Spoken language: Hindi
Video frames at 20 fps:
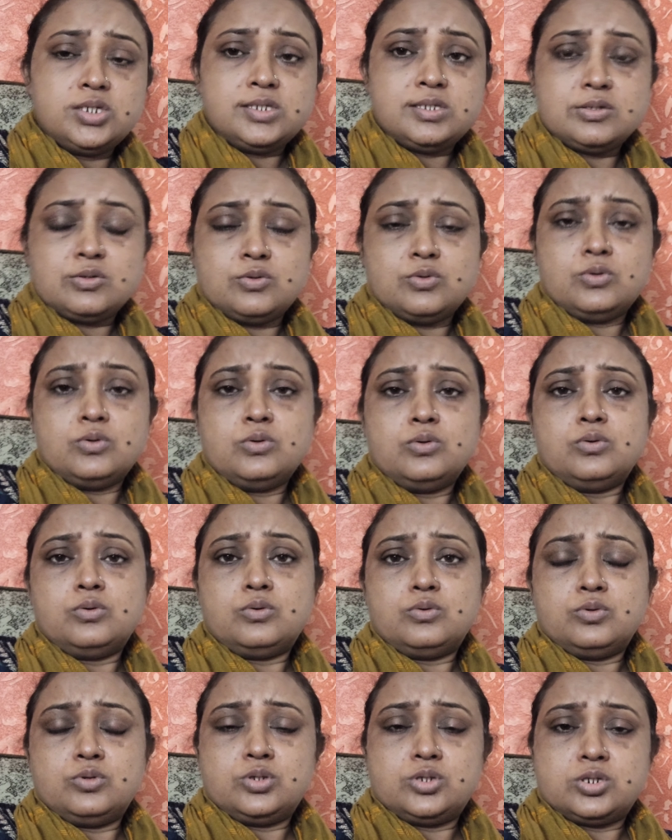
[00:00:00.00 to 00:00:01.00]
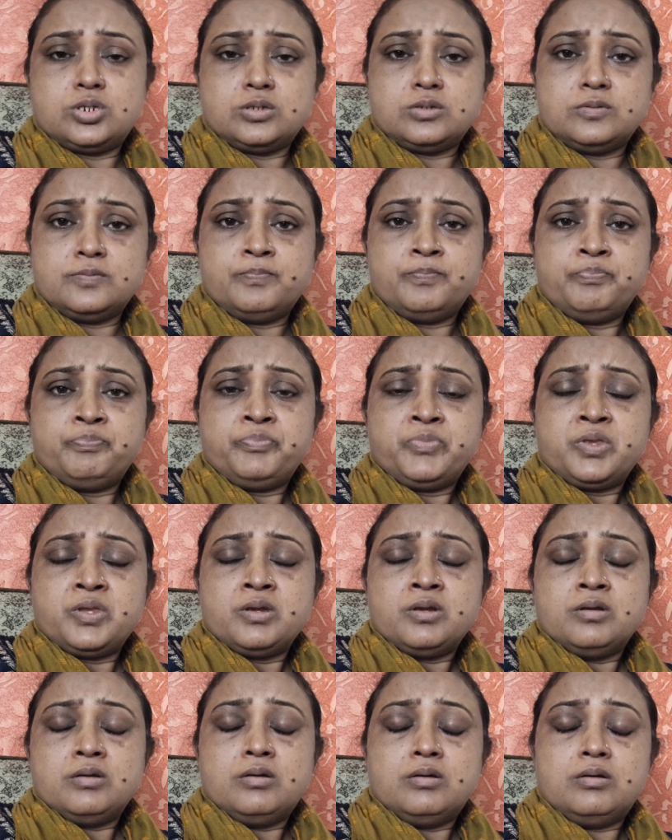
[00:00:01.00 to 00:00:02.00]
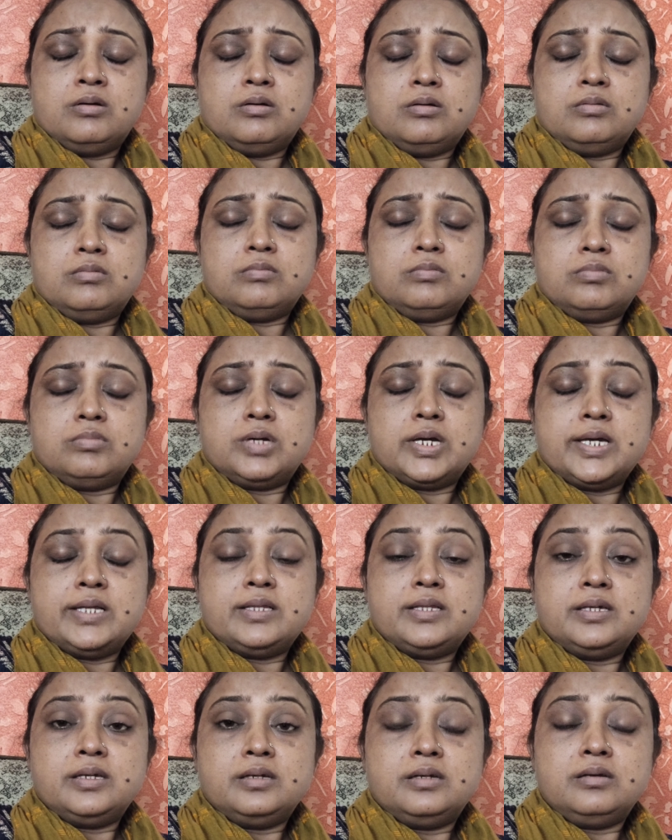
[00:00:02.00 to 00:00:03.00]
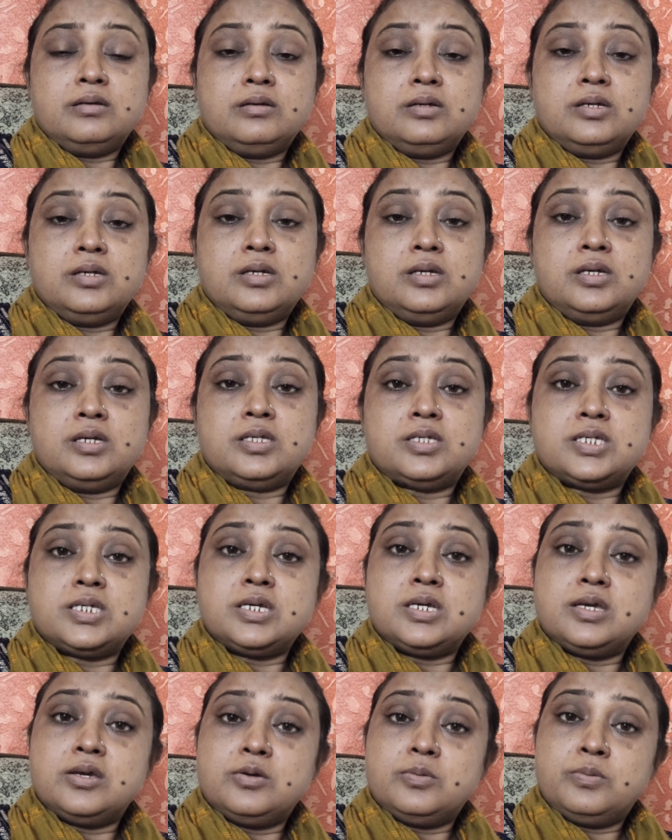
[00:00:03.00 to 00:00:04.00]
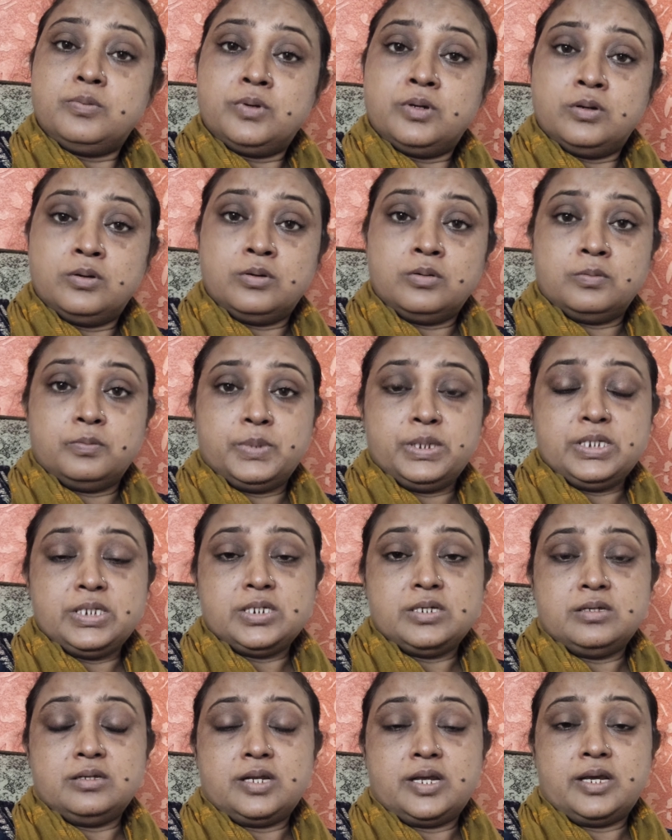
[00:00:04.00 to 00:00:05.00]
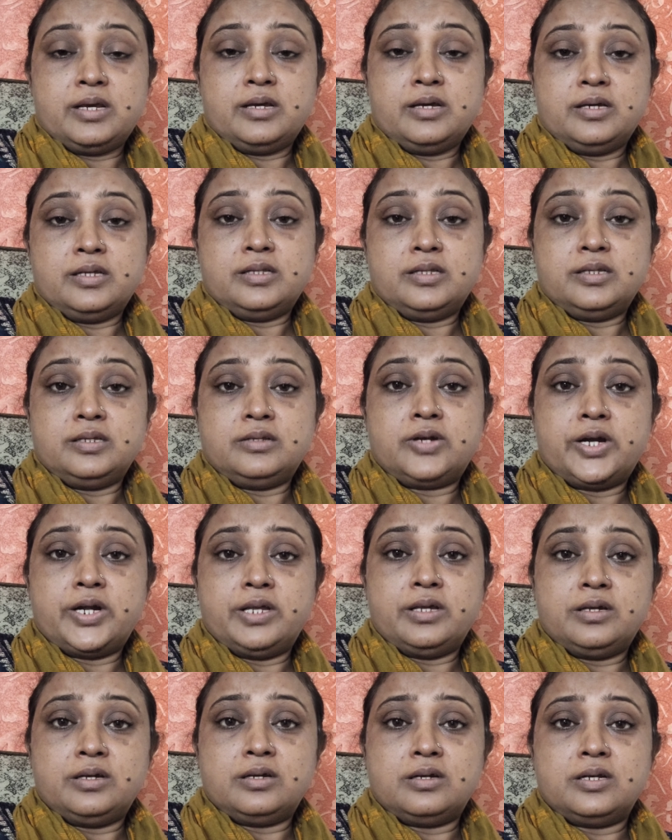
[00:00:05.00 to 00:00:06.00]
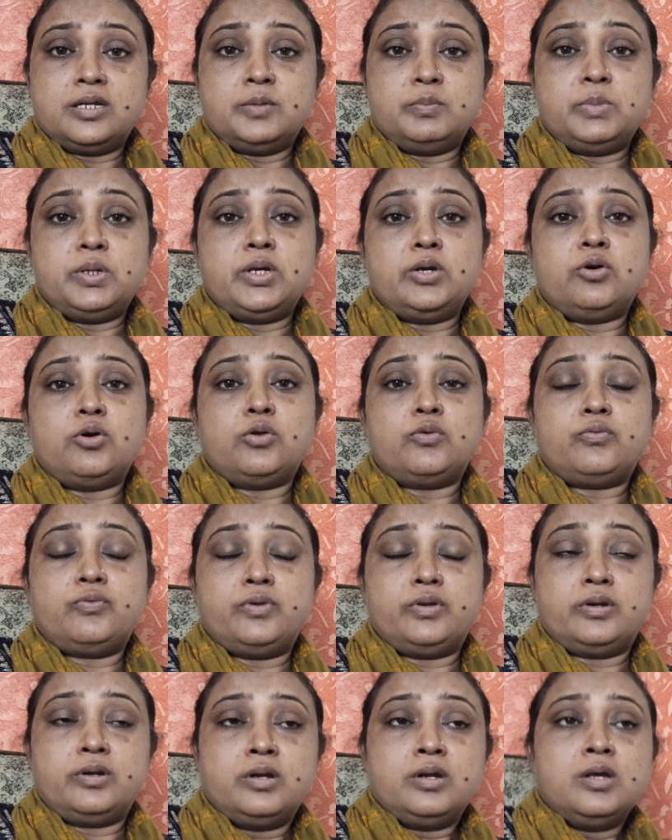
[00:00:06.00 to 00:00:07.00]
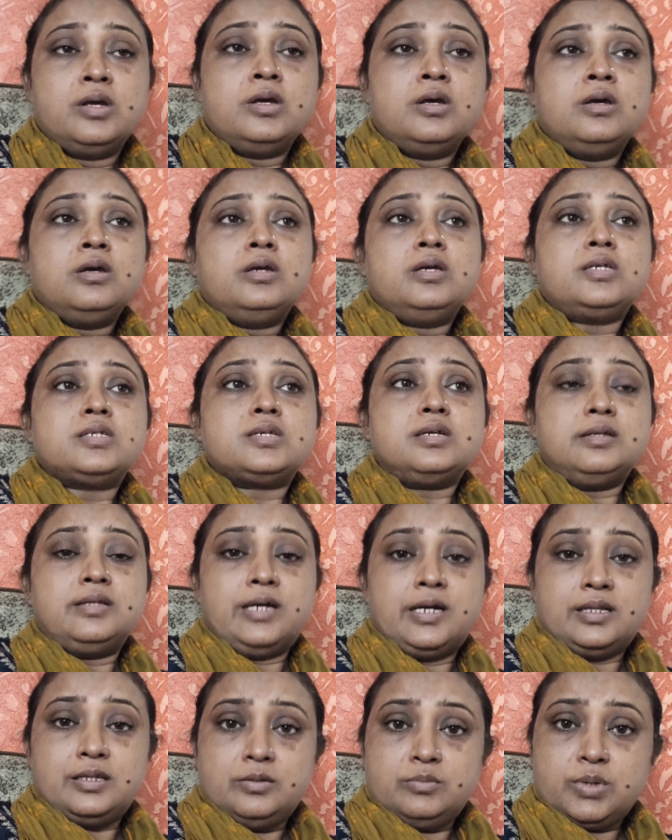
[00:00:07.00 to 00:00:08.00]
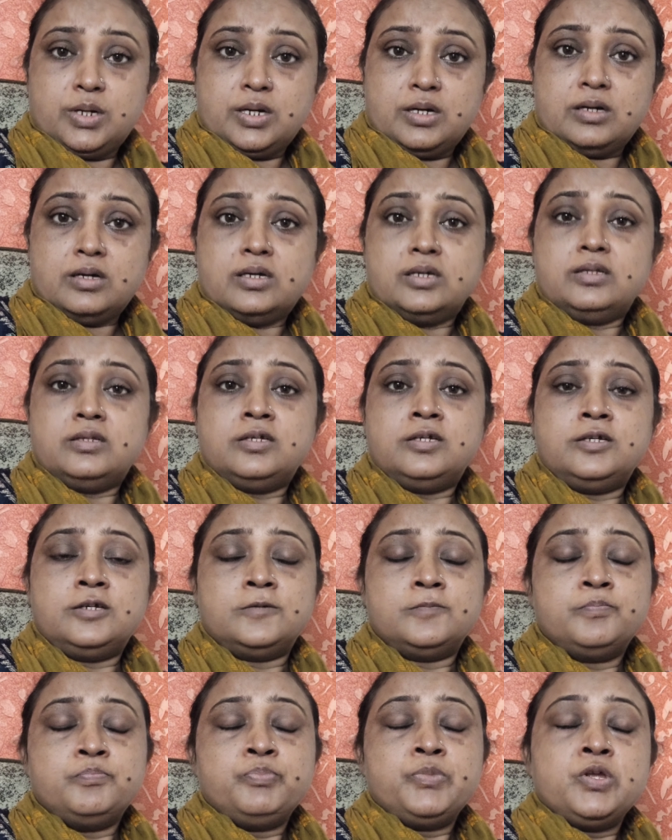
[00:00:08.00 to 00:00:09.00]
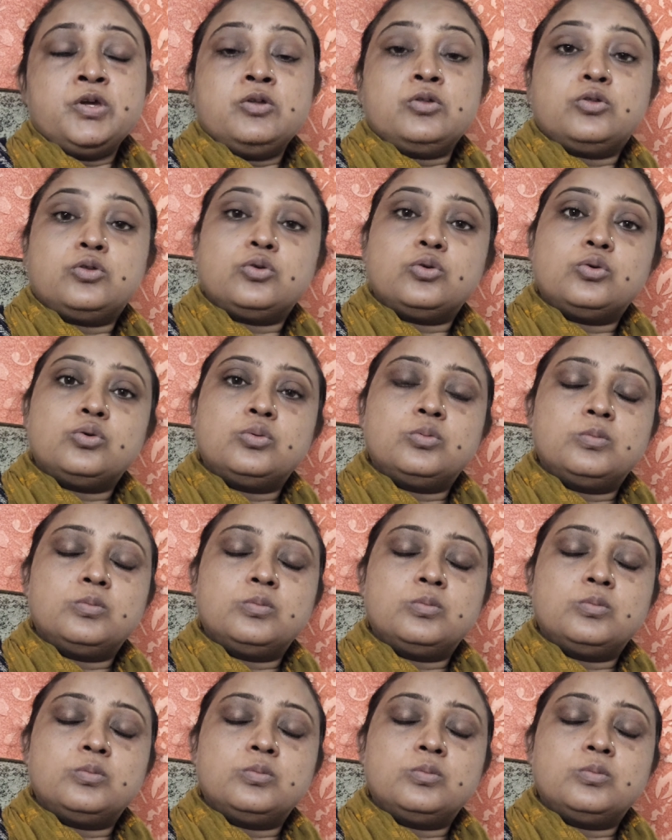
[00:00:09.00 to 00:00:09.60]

इसको कुछ आ, कहते हैं ना कि इसी के पीछे रह गए थे रेडी करने में और फिर इसकी दादी माँ आ गई थी तो